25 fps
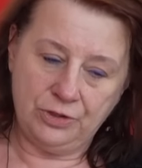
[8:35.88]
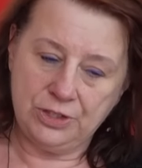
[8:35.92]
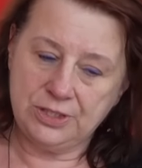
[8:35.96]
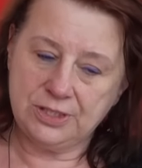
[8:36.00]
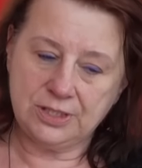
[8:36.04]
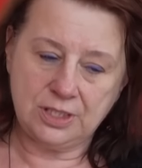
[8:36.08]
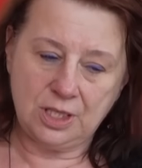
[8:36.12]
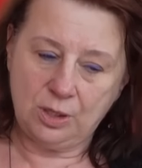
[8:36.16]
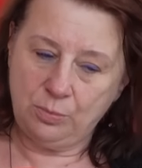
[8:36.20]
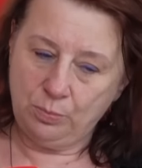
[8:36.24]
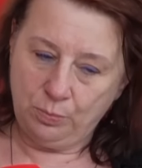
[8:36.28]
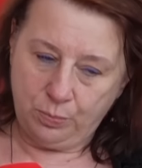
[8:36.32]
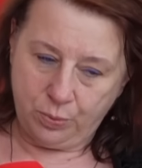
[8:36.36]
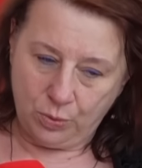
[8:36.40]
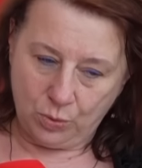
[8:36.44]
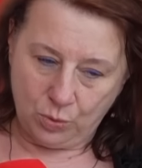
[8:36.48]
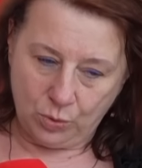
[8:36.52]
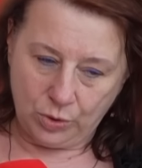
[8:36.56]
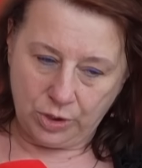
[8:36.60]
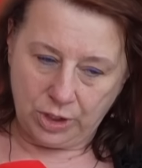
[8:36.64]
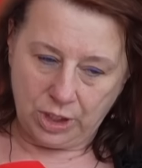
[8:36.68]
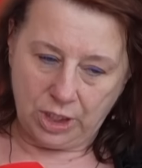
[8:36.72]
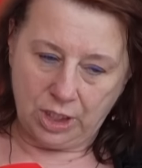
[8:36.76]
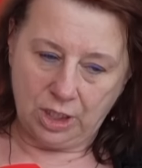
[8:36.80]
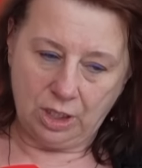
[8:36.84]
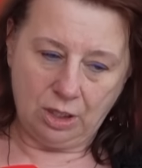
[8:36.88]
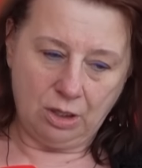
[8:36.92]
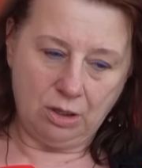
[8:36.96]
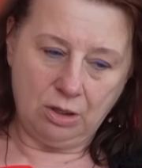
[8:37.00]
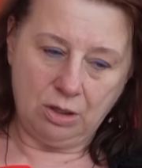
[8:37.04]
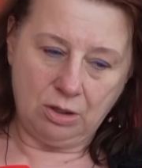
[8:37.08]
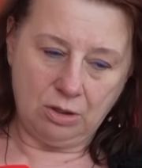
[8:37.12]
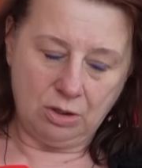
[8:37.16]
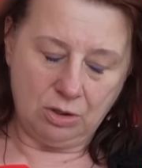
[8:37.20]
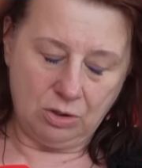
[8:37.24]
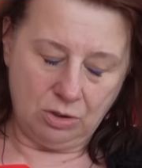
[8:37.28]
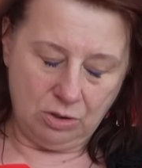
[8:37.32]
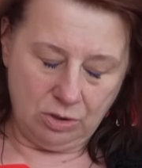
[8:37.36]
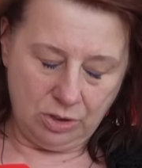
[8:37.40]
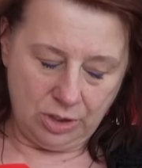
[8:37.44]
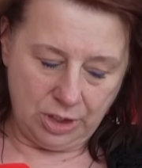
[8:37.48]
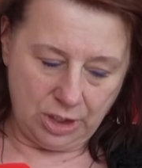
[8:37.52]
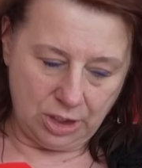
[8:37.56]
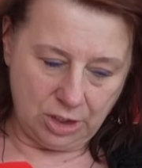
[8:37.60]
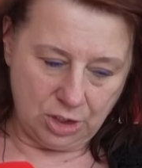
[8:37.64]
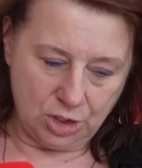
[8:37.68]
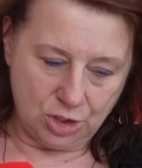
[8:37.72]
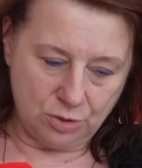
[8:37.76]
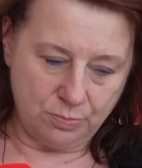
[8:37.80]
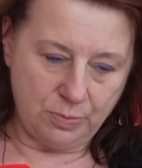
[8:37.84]
występuje o
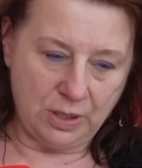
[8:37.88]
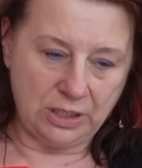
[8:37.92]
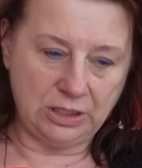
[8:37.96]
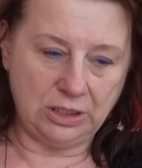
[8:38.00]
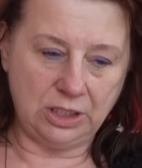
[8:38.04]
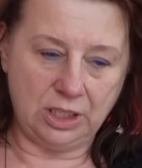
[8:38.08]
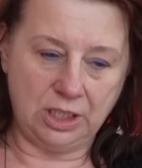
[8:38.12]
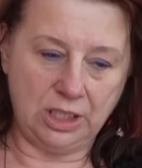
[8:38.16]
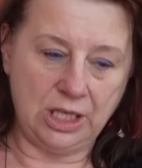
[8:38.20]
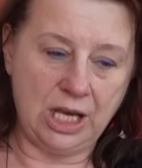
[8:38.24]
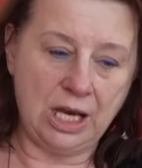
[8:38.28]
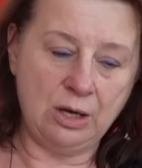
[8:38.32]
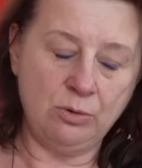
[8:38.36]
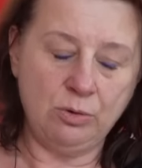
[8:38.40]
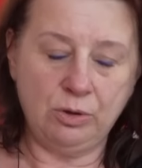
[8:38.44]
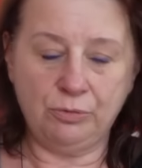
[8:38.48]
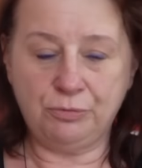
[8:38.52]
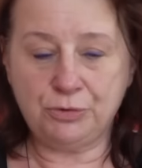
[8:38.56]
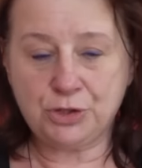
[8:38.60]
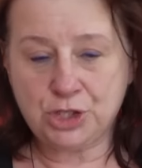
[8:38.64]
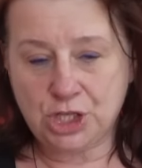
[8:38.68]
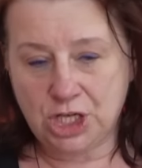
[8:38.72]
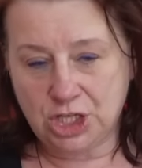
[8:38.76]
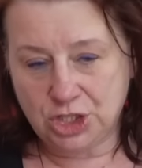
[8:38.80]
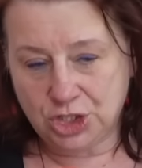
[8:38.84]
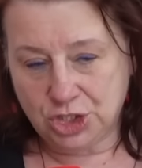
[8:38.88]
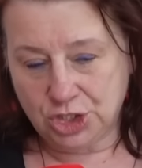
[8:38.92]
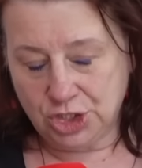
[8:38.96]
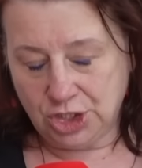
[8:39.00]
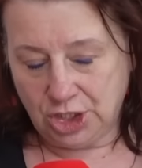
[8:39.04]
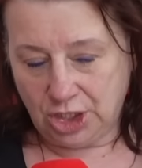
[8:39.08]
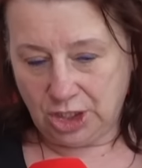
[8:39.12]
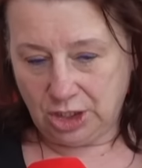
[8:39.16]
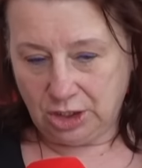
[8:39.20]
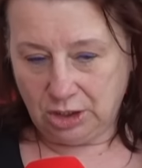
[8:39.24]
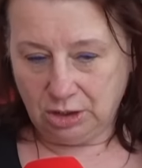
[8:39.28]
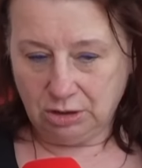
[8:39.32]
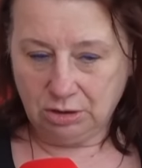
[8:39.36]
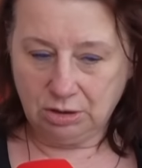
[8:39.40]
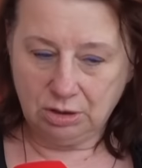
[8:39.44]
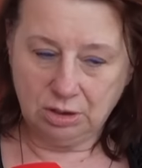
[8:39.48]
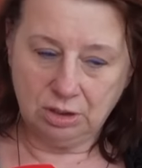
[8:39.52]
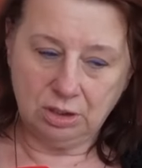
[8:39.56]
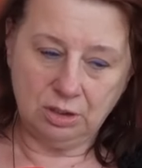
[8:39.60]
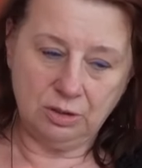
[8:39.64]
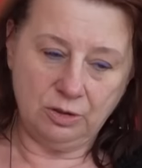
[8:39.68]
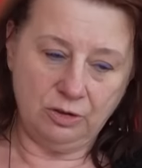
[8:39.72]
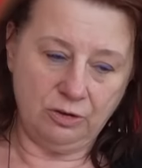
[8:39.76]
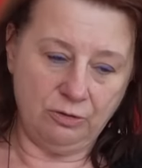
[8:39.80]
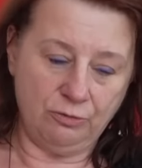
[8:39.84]
jakieś materiały wcześniej
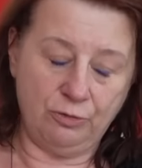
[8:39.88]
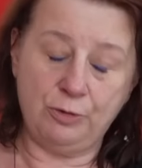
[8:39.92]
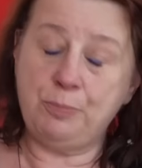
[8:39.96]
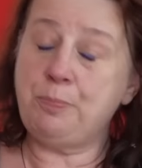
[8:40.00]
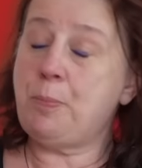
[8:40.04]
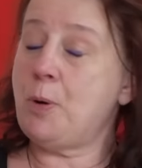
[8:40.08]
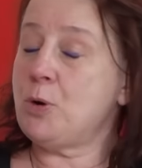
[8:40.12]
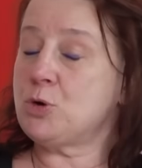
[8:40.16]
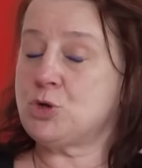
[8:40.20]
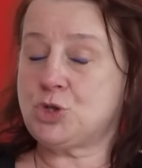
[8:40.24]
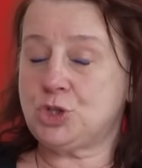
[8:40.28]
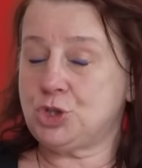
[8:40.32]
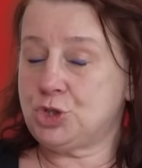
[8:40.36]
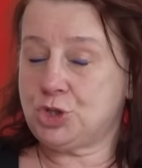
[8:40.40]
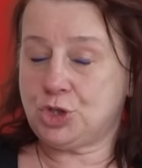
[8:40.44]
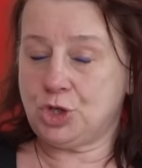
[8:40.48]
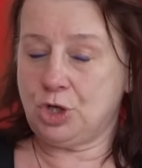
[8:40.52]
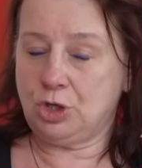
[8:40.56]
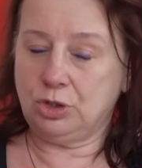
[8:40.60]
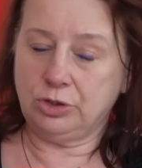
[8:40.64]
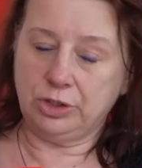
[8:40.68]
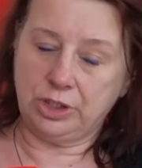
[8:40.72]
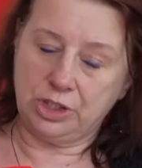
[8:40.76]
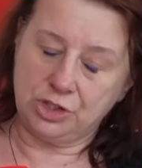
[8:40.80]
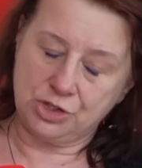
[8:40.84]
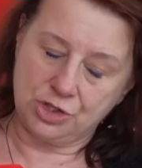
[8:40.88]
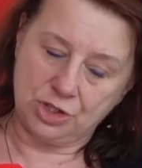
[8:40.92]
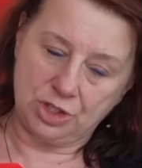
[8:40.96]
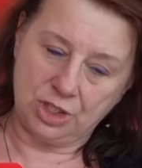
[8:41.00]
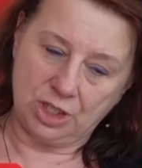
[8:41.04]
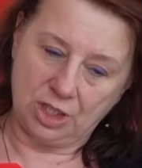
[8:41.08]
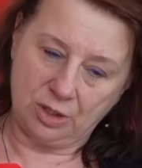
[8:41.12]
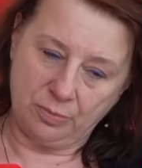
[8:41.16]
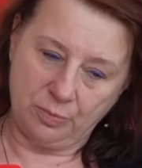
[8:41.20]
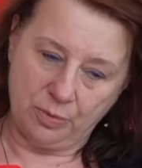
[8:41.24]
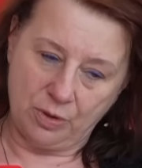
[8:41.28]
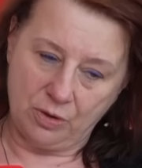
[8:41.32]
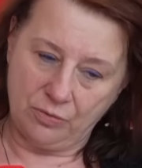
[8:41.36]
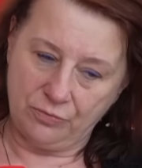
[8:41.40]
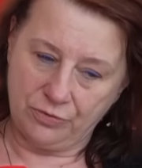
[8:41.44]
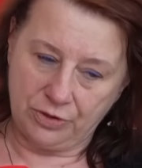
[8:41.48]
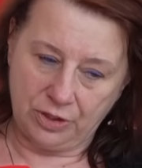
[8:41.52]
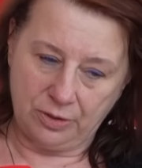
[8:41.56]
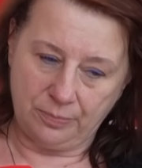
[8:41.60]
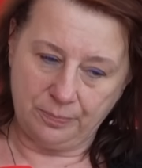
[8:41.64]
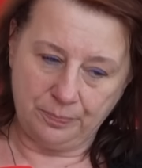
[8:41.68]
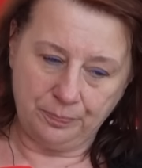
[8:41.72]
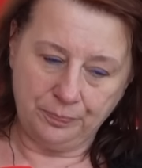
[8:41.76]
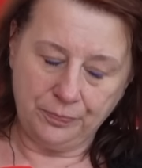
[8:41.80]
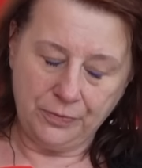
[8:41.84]
y, wypożyczone, że tak
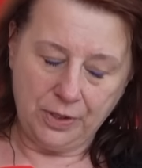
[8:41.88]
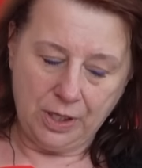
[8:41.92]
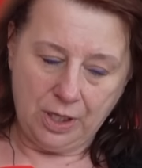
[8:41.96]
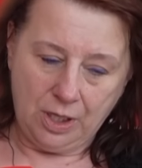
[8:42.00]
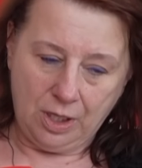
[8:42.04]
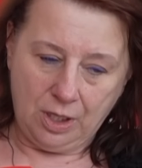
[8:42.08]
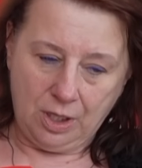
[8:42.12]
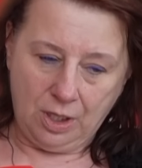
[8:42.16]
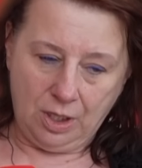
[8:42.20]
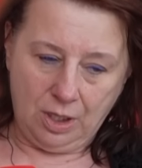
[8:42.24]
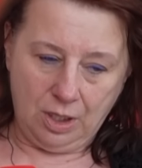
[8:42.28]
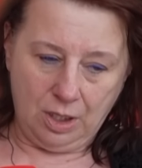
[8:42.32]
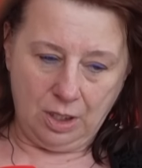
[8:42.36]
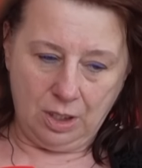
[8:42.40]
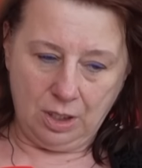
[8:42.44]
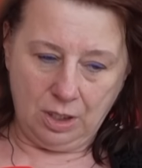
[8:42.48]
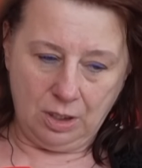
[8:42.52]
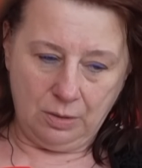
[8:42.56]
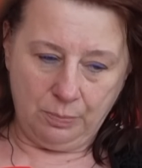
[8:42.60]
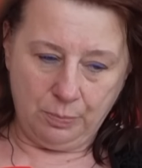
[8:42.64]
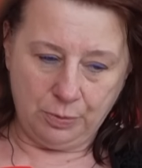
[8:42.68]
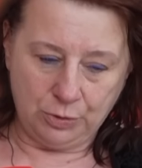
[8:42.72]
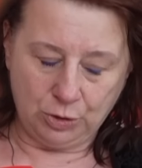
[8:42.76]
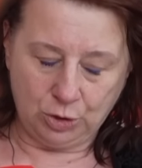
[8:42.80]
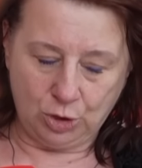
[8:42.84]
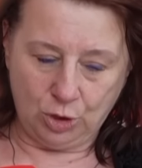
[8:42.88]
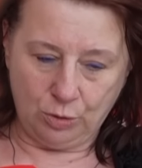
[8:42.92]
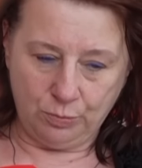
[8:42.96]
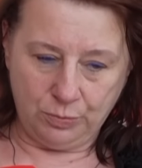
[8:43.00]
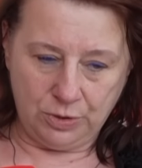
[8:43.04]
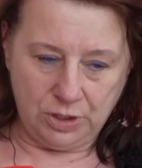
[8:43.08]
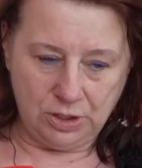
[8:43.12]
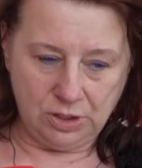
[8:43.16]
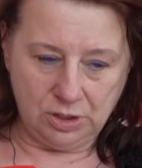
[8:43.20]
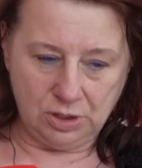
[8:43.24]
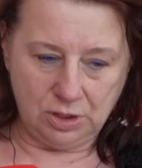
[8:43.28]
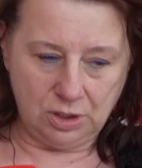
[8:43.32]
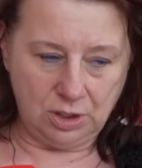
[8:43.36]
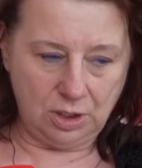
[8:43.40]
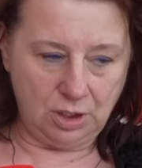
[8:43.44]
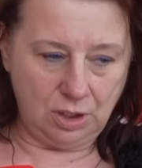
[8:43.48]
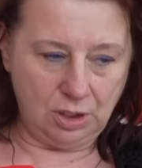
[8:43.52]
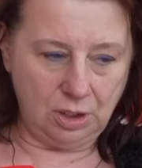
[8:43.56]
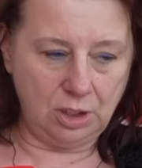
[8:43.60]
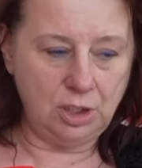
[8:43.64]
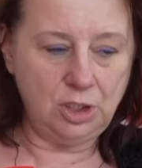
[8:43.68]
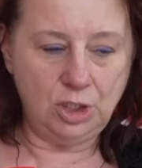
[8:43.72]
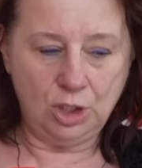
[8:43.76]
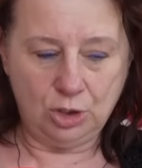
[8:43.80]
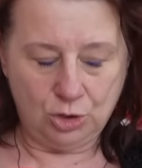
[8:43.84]
powiem, y,
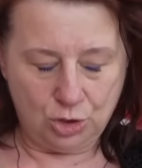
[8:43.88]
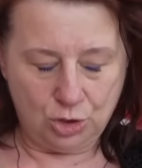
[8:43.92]
podkomisji